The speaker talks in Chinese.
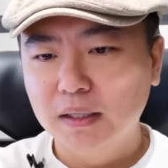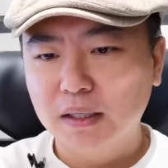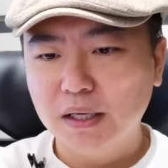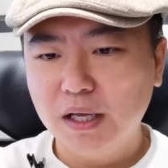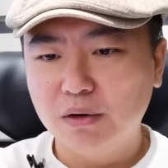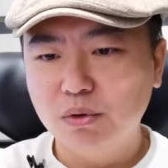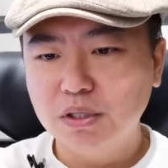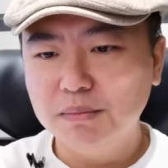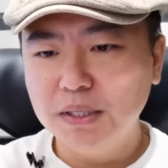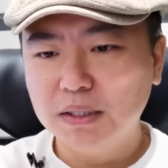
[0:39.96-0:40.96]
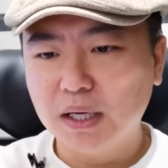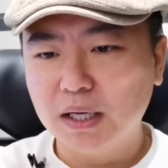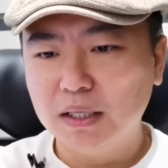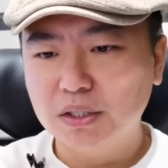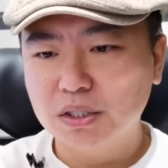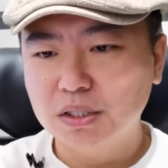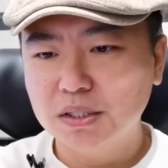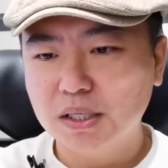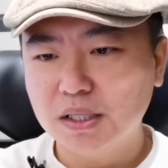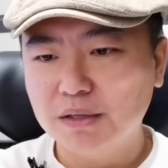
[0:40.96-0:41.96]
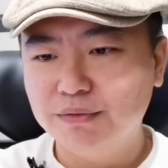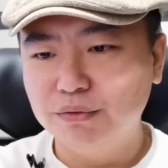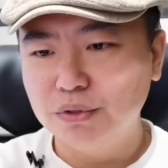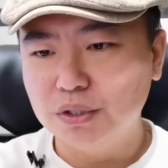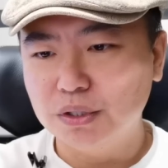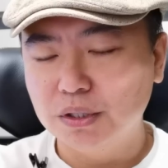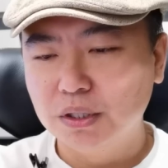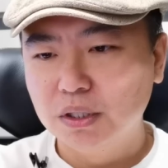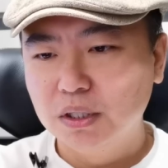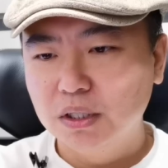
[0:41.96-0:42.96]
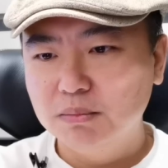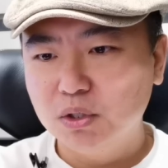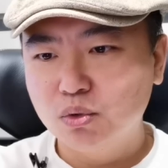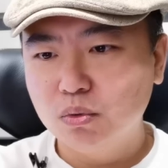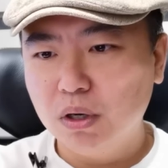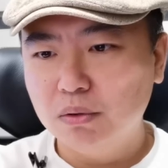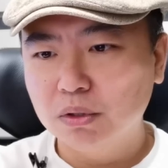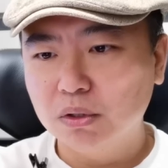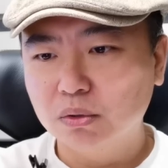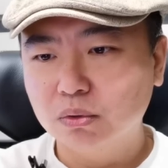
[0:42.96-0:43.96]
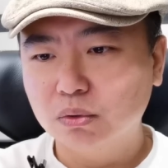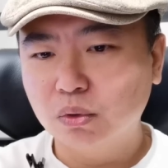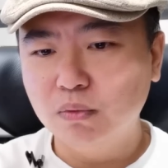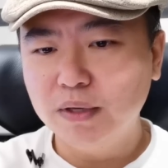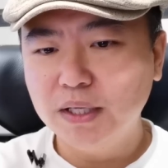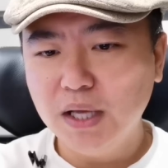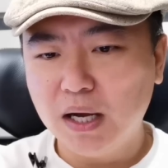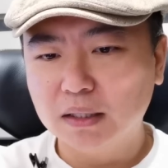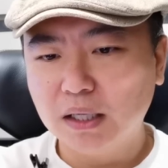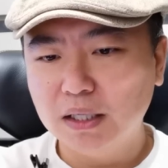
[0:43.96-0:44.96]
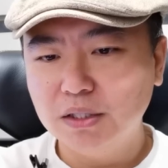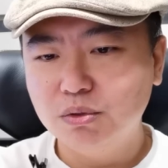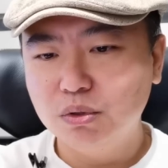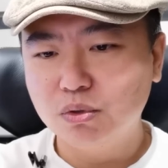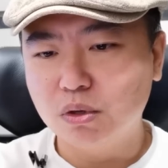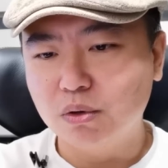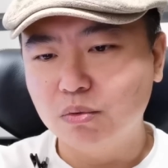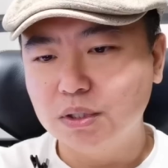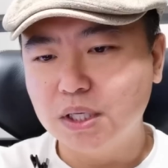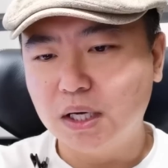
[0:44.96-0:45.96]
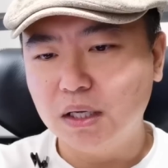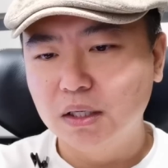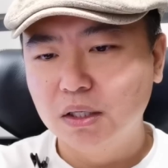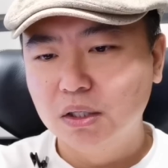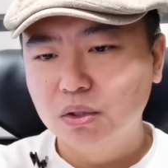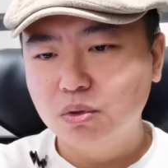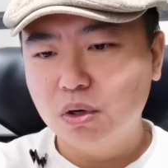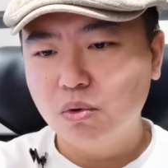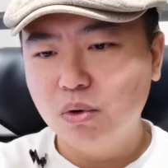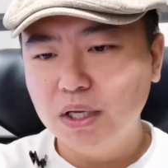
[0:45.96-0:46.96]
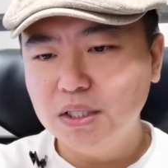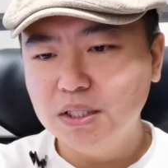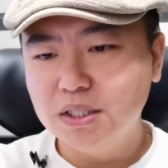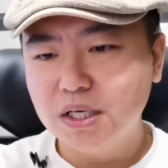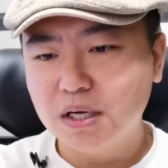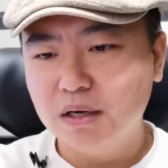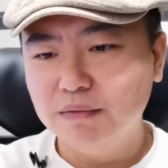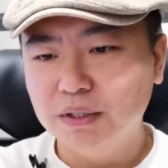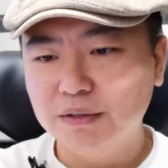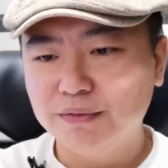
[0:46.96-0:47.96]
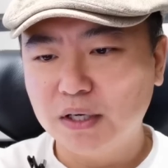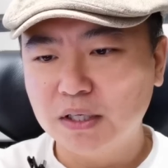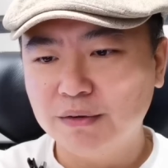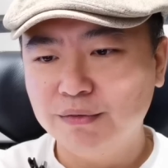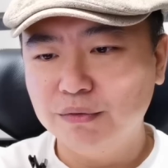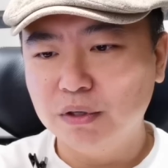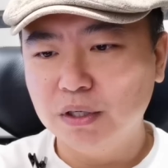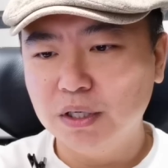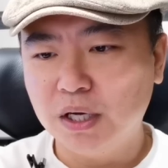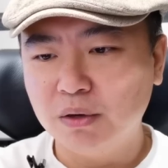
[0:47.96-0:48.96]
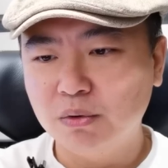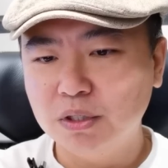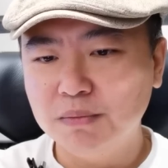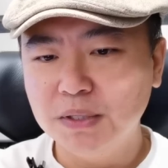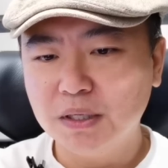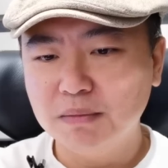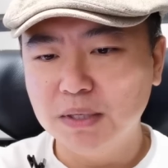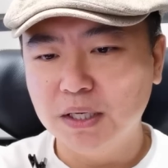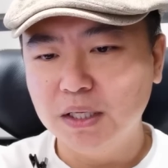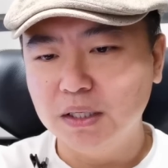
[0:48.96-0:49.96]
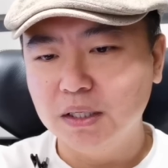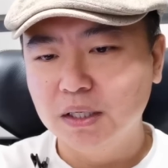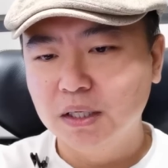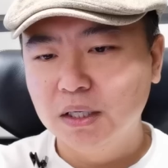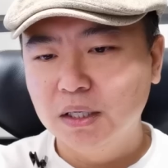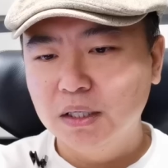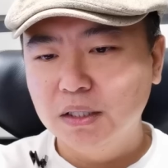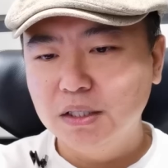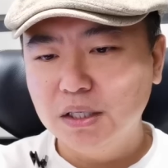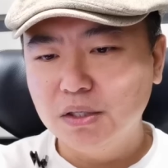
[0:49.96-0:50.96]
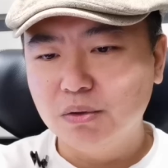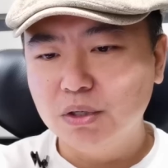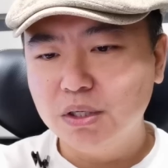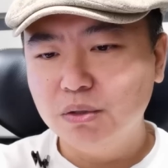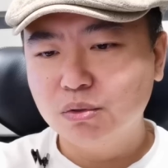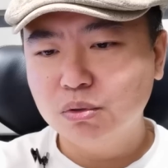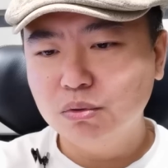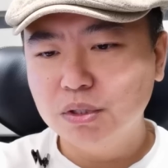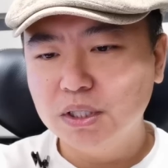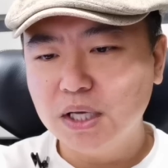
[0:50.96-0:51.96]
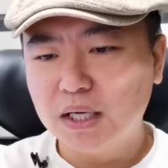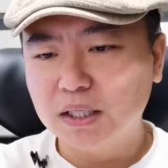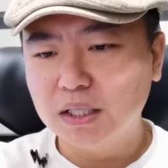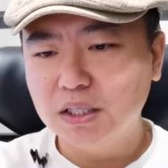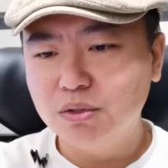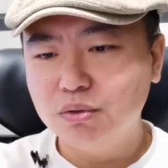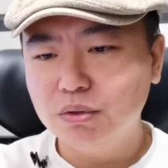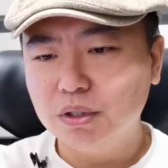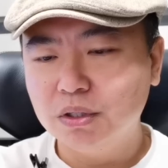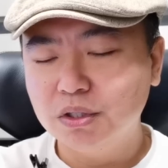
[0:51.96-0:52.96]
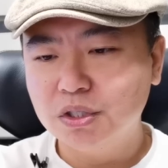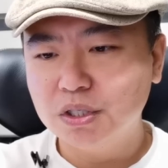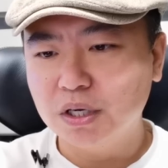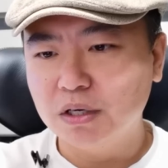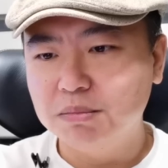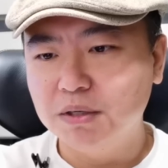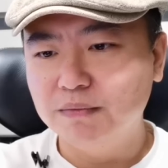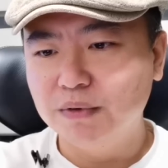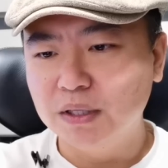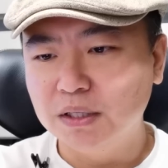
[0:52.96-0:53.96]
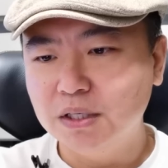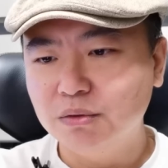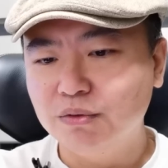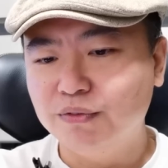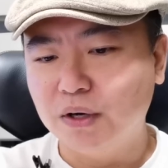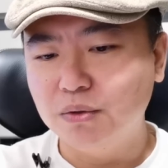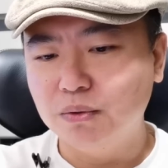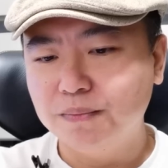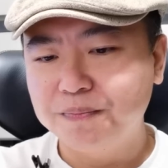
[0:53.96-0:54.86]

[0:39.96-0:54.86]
给两国人民带来了实实在在的福祉。那么中澳呢同为亚太地区的重要国家，中澳关系健康稳定发展符合两国人民根本利益，也有利于促进亚太地区和世界和平稳定与繁荣。